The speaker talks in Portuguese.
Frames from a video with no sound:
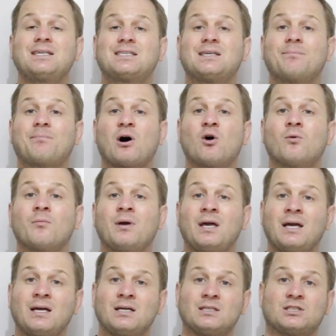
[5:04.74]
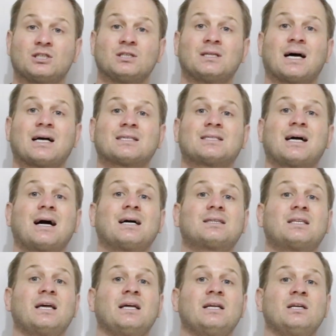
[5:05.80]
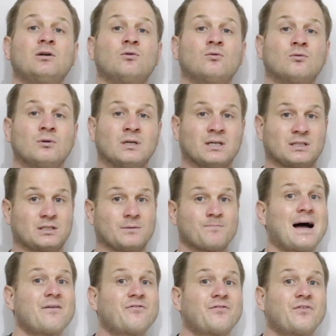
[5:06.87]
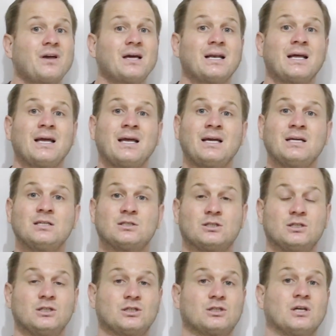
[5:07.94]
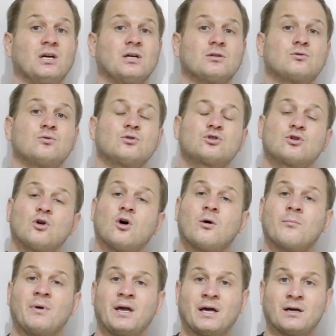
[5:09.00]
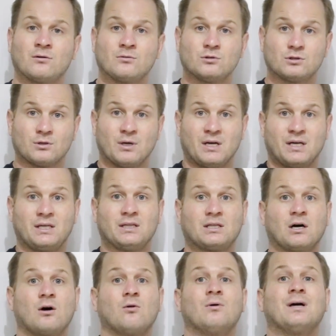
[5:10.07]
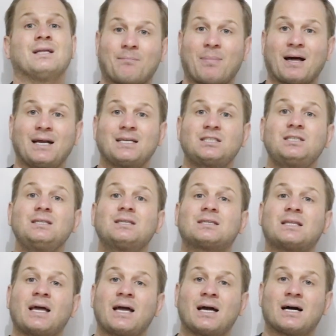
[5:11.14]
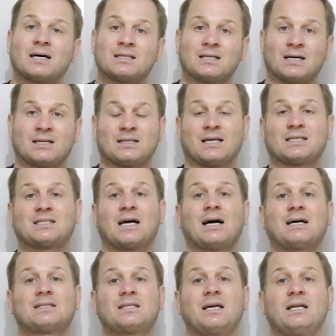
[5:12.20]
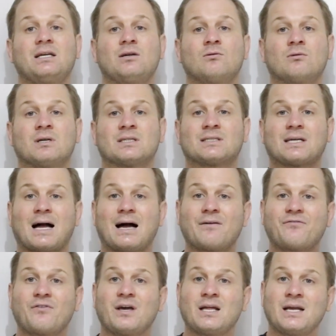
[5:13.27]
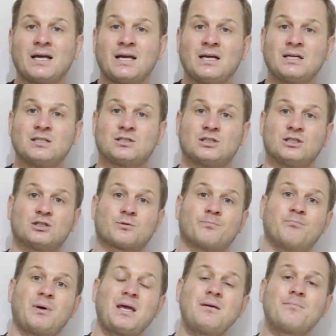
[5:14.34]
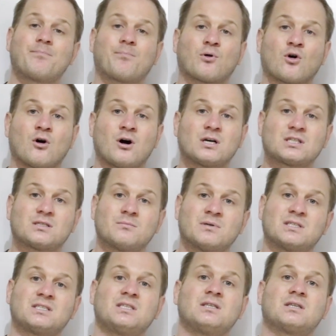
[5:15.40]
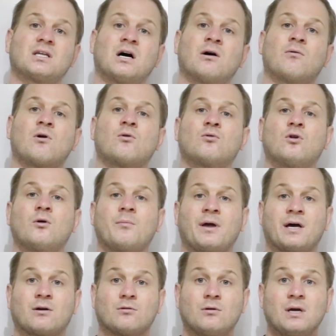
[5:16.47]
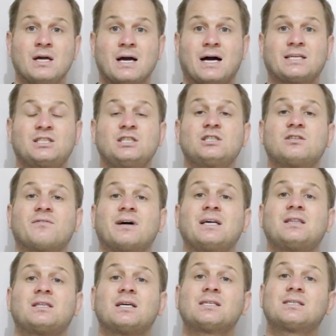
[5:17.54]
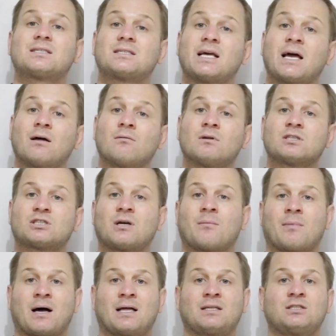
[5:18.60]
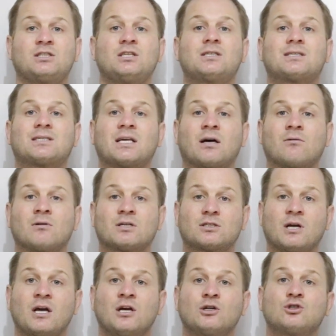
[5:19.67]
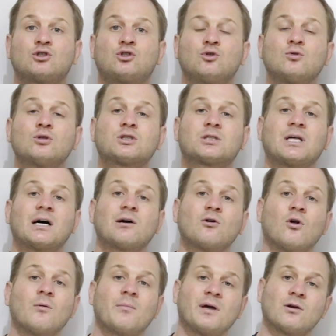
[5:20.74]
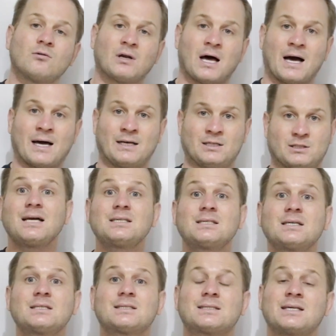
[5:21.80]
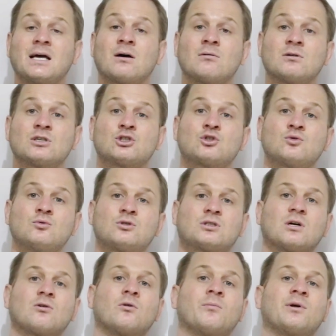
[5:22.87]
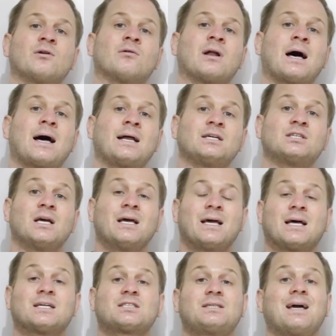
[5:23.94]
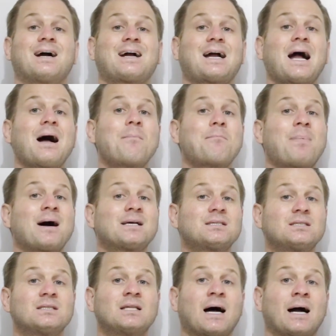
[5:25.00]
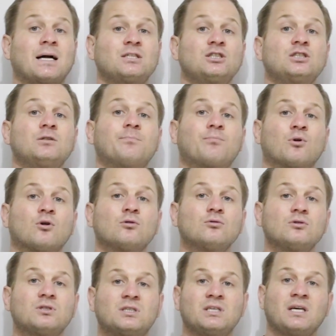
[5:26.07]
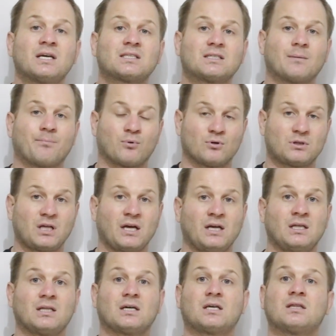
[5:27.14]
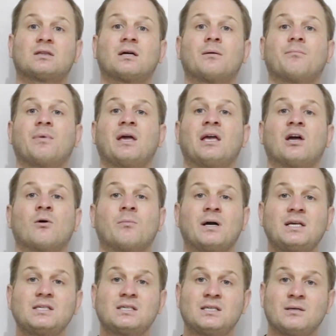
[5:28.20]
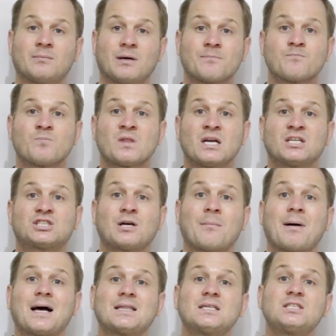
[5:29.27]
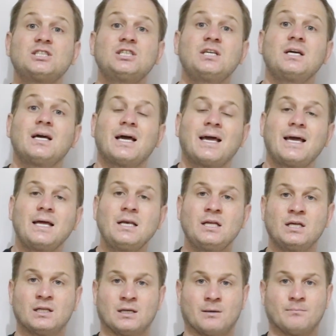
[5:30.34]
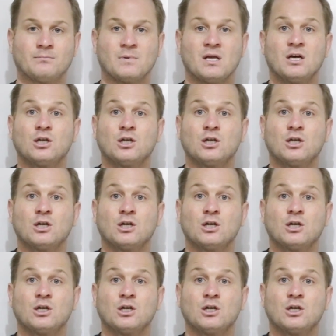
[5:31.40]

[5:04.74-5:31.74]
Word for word: principalmente das arteríolas aferentes dos glomérulos. Então, na parede interna das arteríolas aferentes, bem próximas então ao glomérulo, a gente vai ter células chamadas de células justa glomerulares. Essas células glomerulares, elas têm a capacidade de produzir essa proteína, que também é uma enzima, chamada de renina.